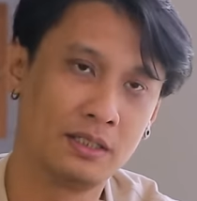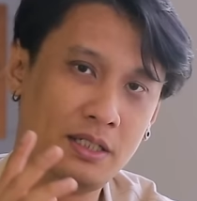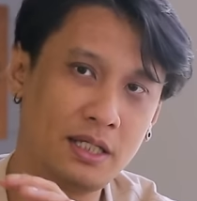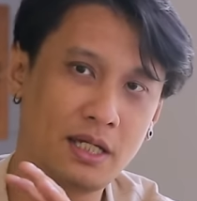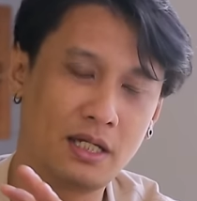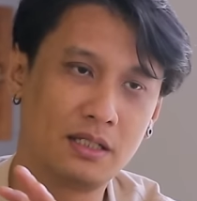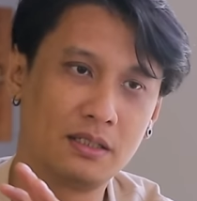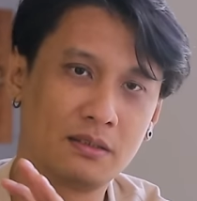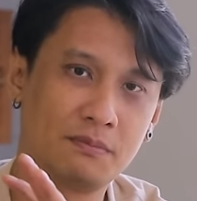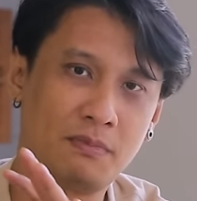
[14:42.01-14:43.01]
ทีเนี้ย
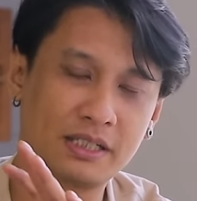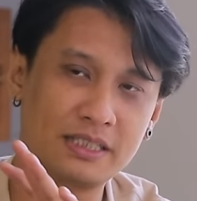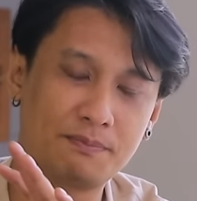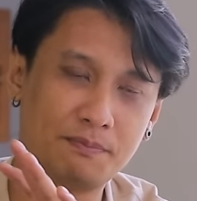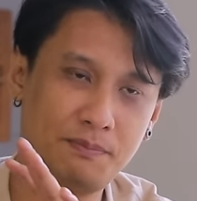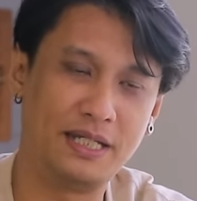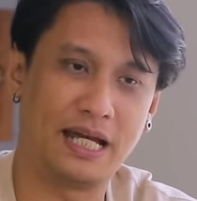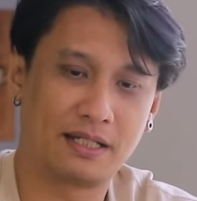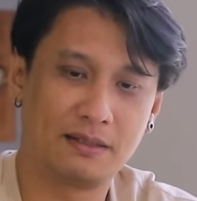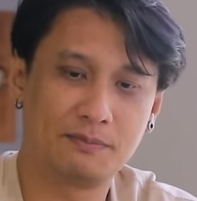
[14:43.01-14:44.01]
มันก็จะเบี
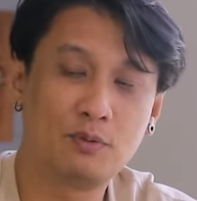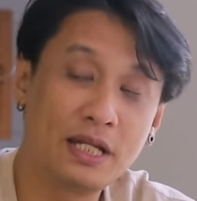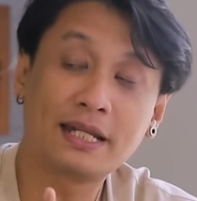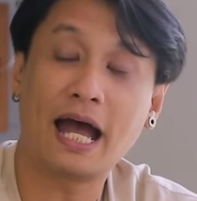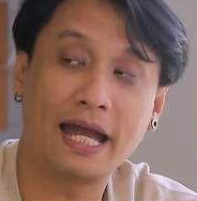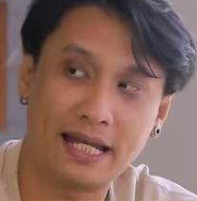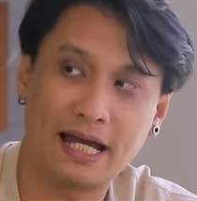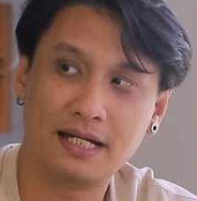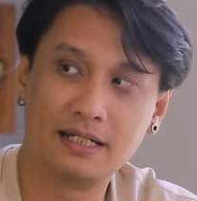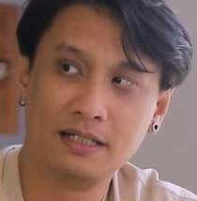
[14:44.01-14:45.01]
ยดผู้เล่นไทย
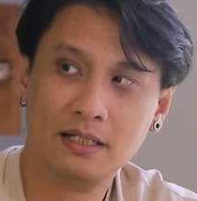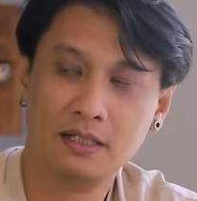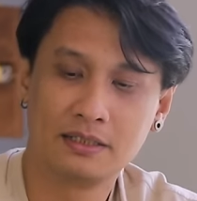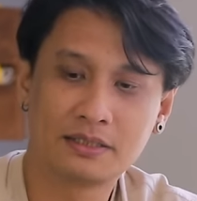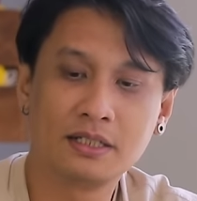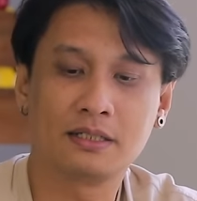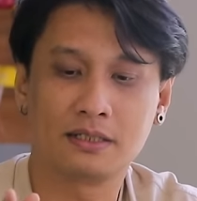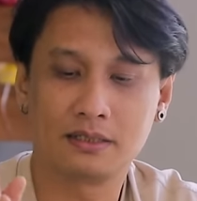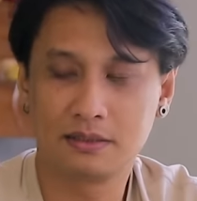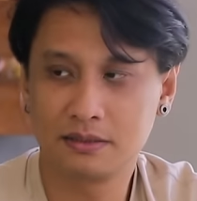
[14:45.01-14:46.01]
แล้ว ซึ่ง
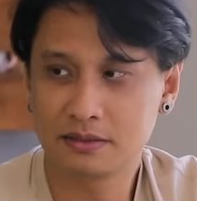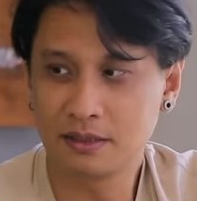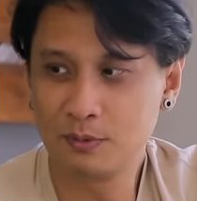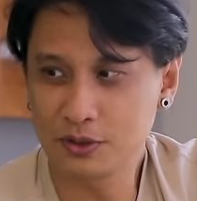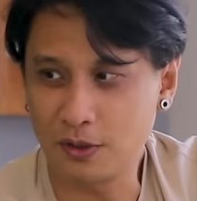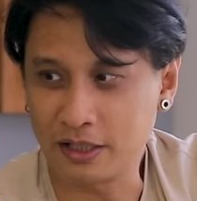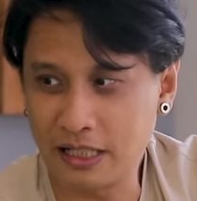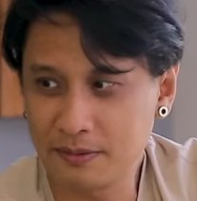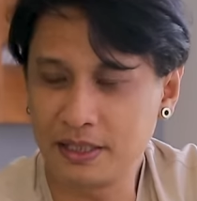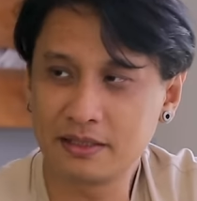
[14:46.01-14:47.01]
สโมสร
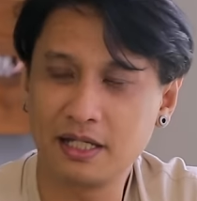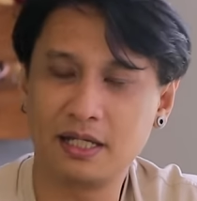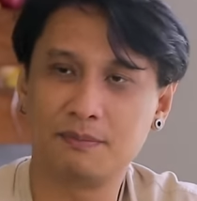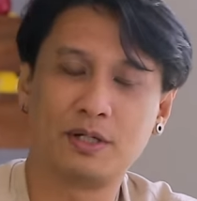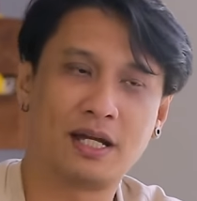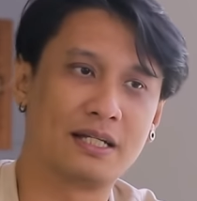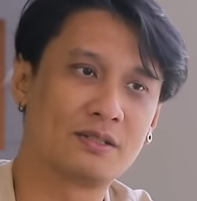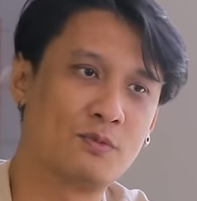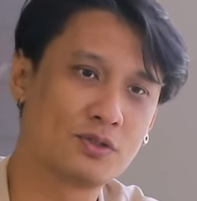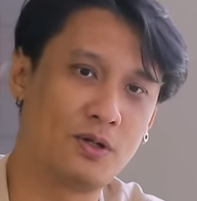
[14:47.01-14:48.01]
อ่ะเปนเต้บริหาร
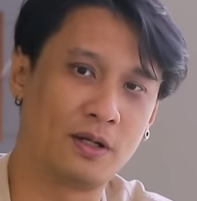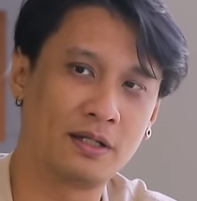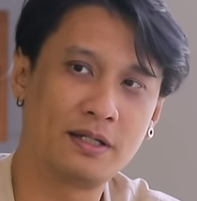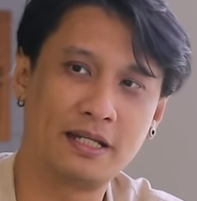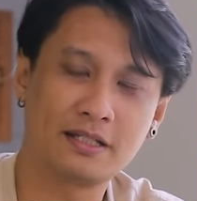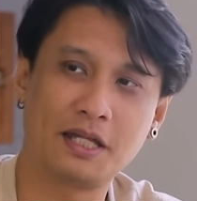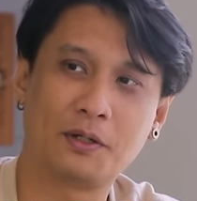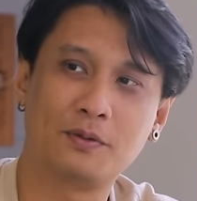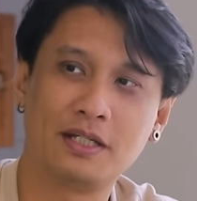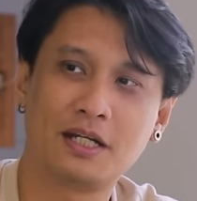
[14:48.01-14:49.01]
สโมสรไอ้นักเตะ
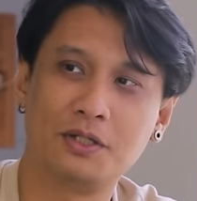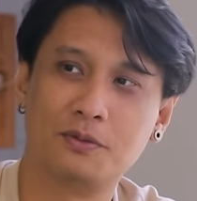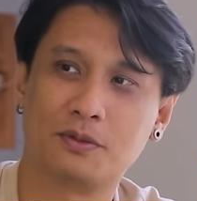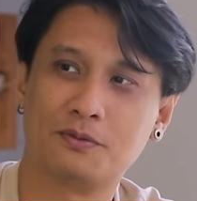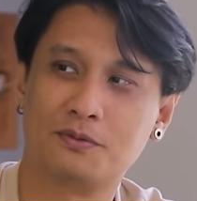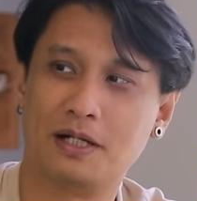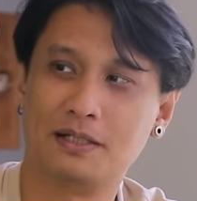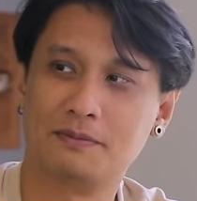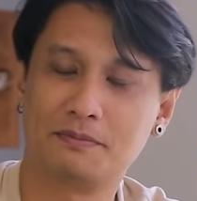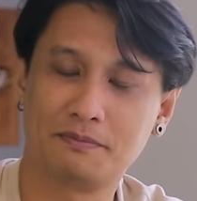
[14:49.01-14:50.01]
คนนี้เคยอยู่กับกูอ่ะ
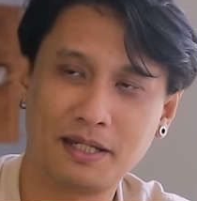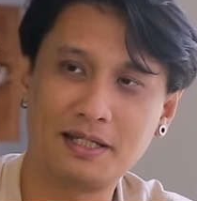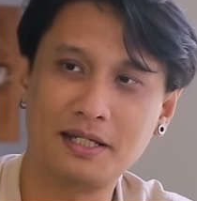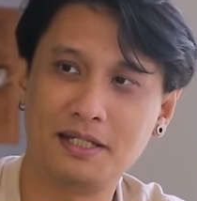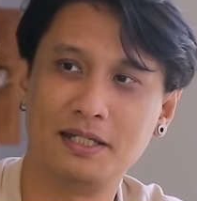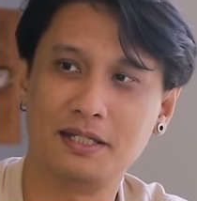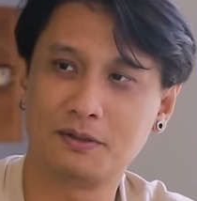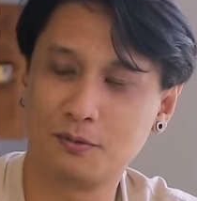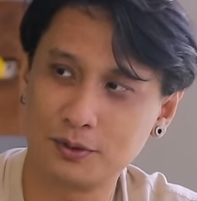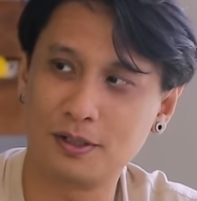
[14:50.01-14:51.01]
แม่งเล่นดี
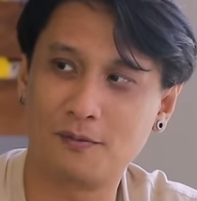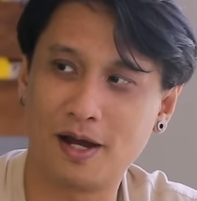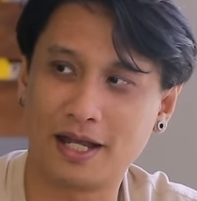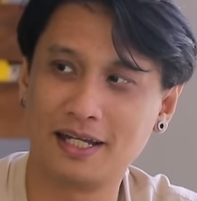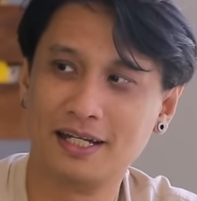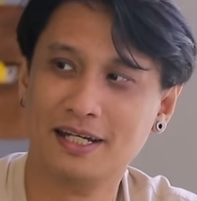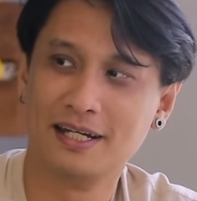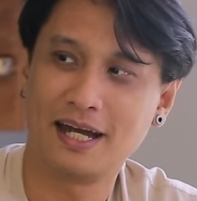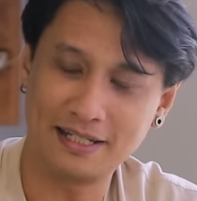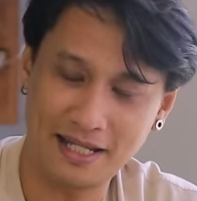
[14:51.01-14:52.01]
กูต้องเอาไว้
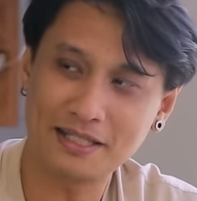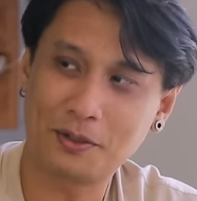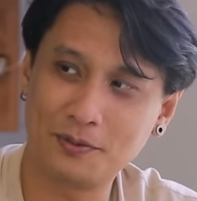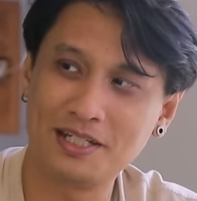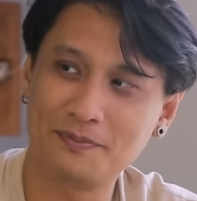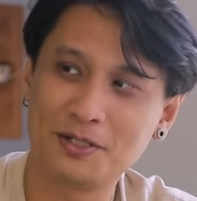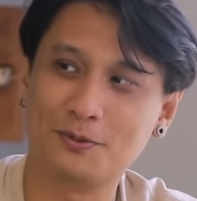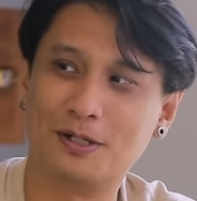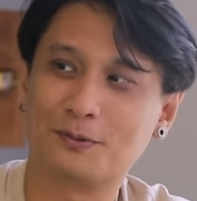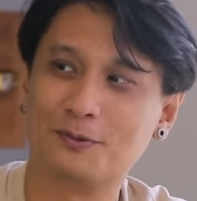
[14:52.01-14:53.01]
ไอ้นักเตะคนนี้ที่มันอ
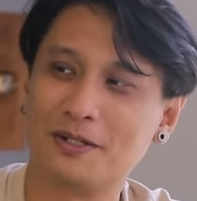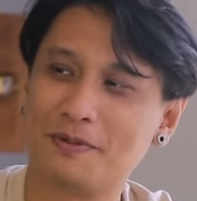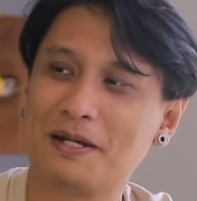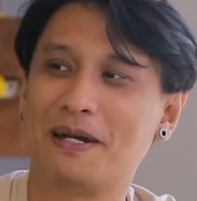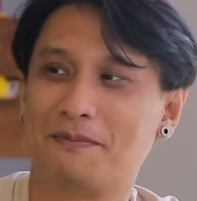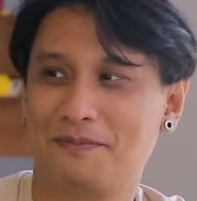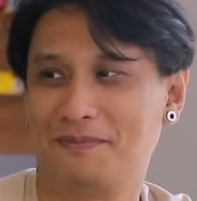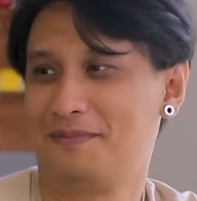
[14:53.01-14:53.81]
ยู่กับกู แล้วแม่งแบบ